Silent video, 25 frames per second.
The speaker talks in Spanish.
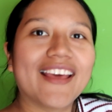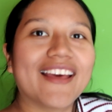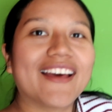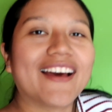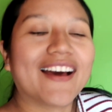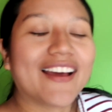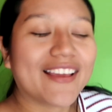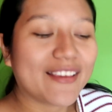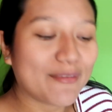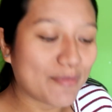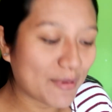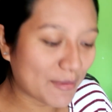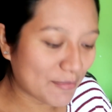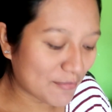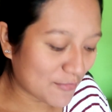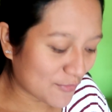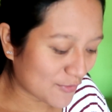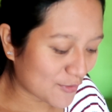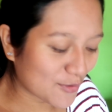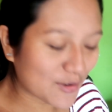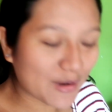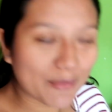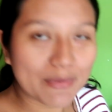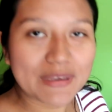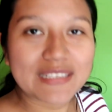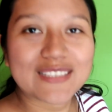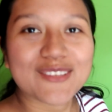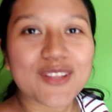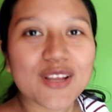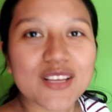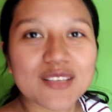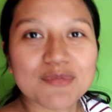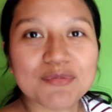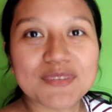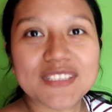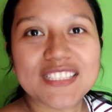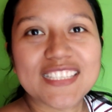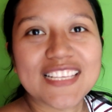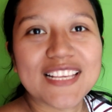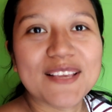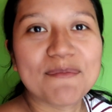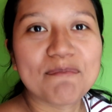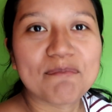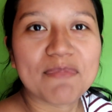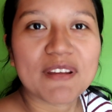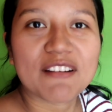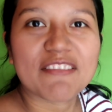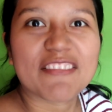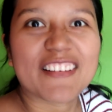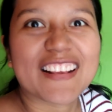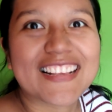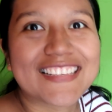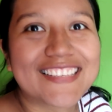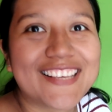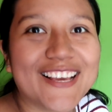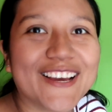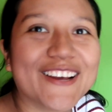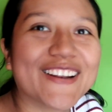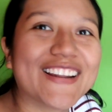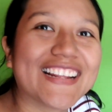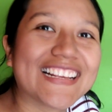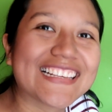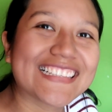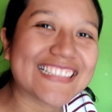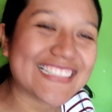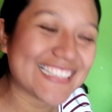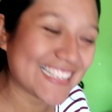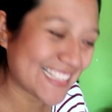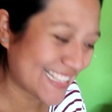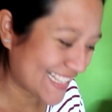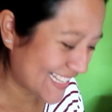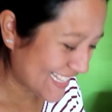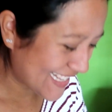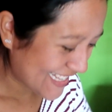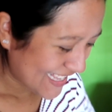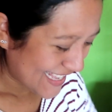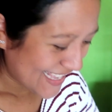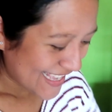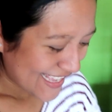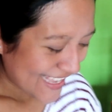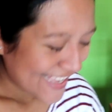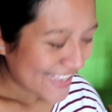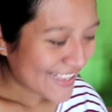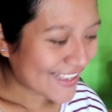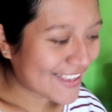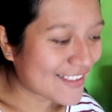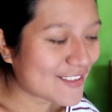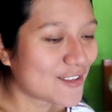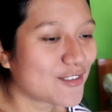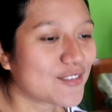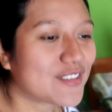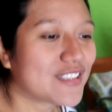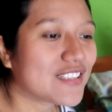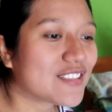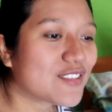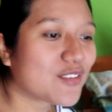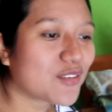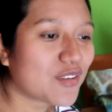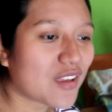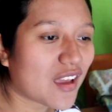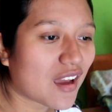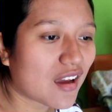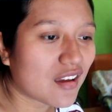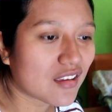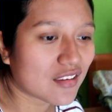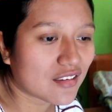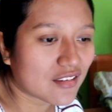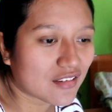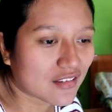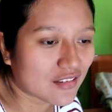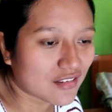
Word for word: ahí ven de una vez todas mis imperfecciones qué estoy. Ay.